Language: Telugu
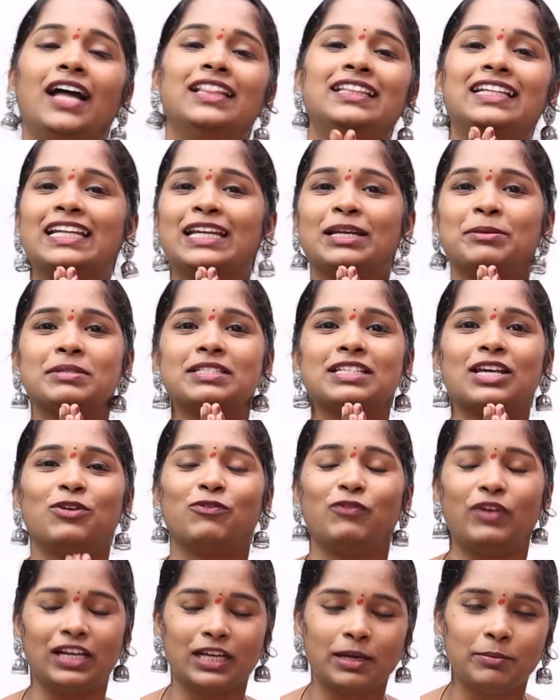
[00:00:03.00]
అందరికీ
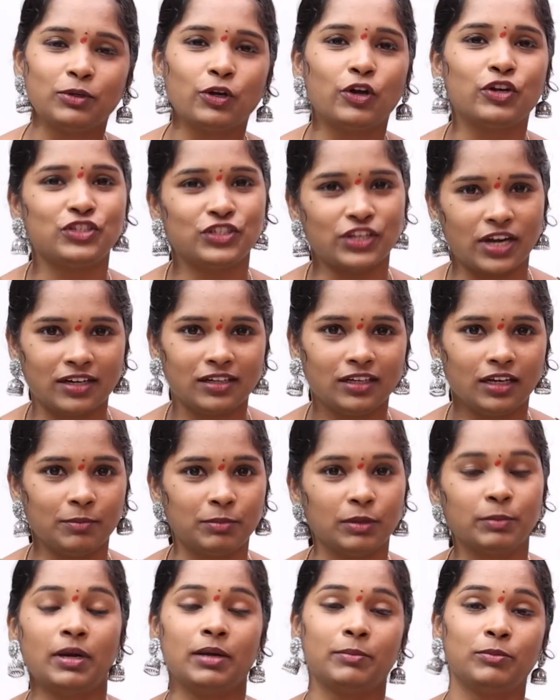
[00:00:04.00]
నమస్కారం వెల్కమ్ టు అవర్ ఛానల్
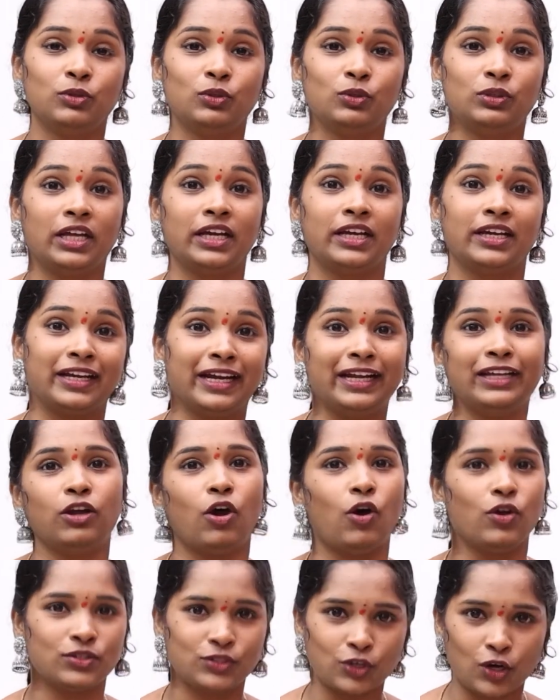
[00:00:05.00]
ఇప్పుడు మన ముందు ద గ్రేట్
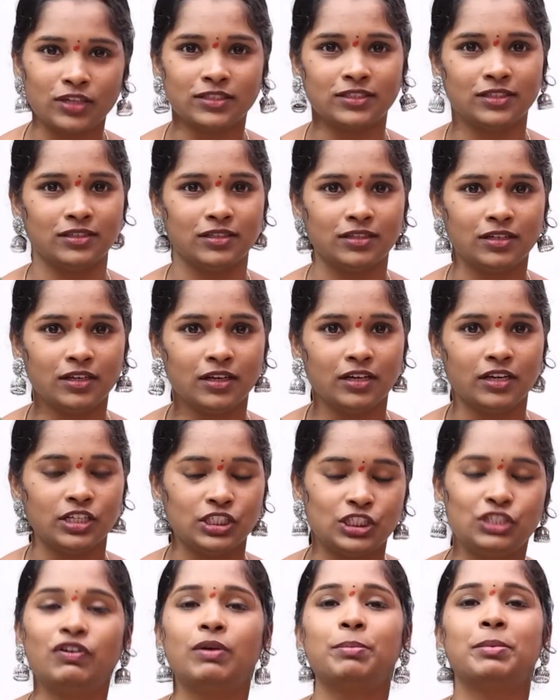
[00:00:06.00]
ఆస్ట్రాలజర్
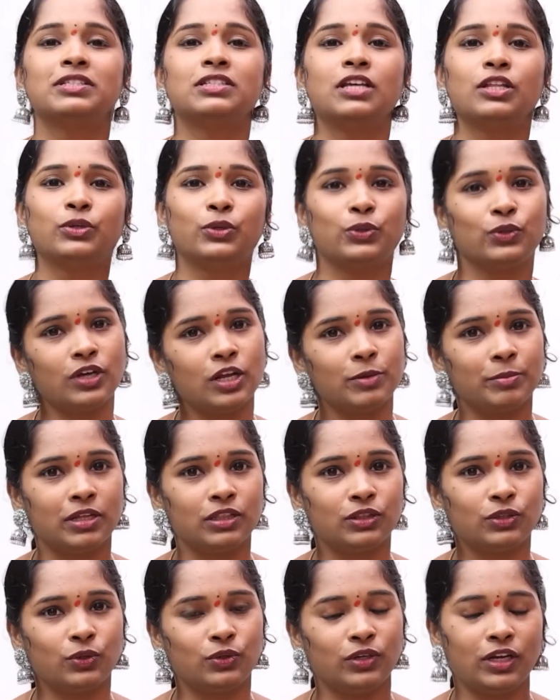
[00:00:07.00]
శివప్రసాద్ గురుగారు
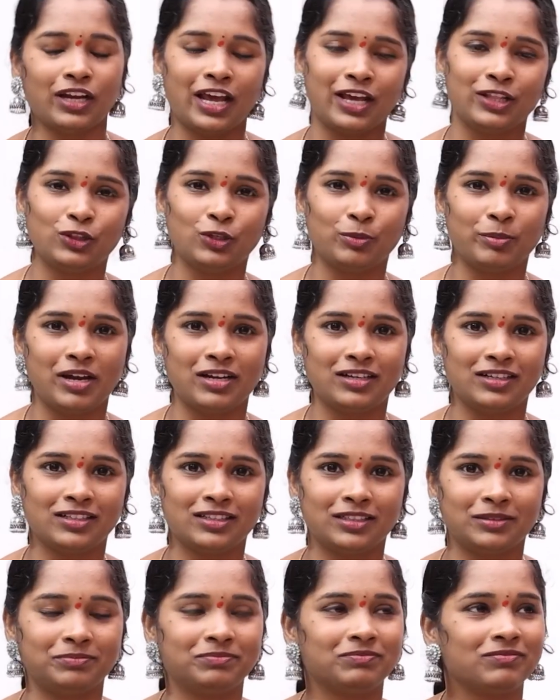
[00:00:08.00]
మనతో ఉన్నారు ఆయనతో
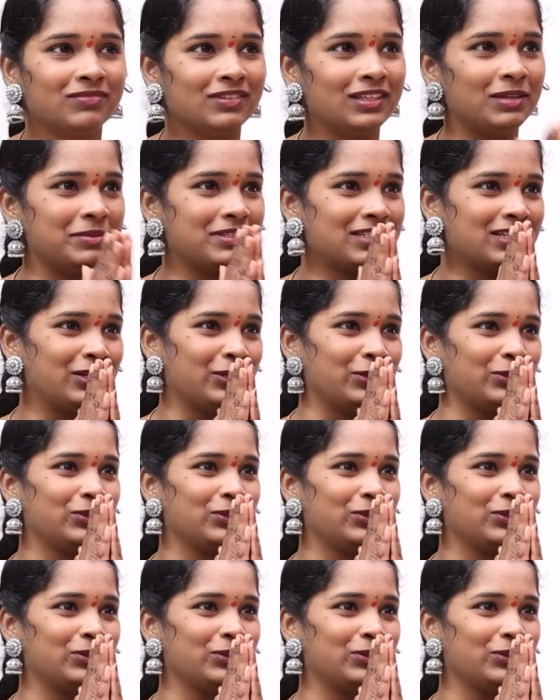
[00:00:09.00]
మాట్లాడదాం నమస్కారం